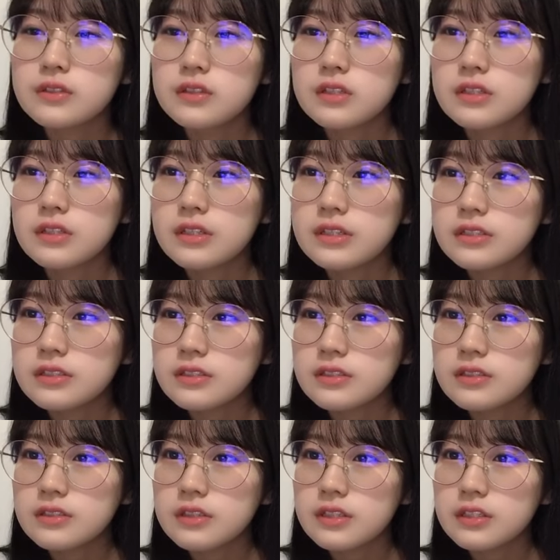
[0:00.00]

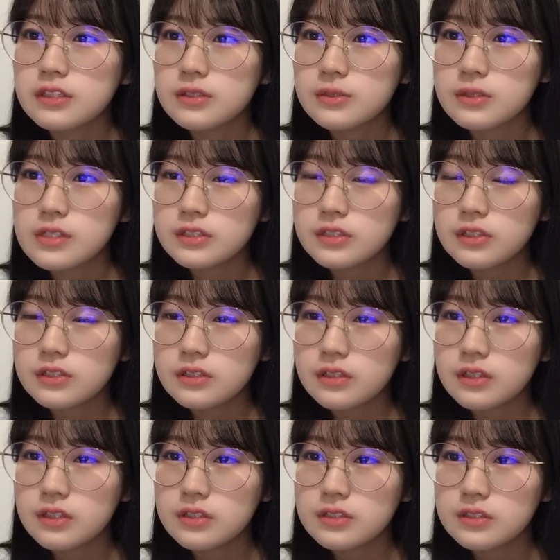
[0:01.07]
でできて嬉し
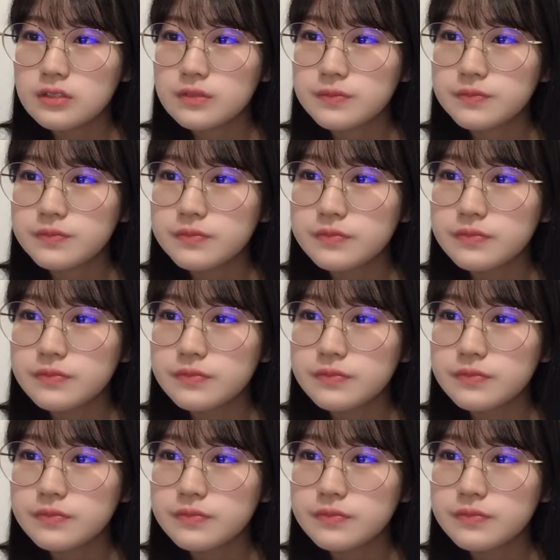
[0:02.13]
かったです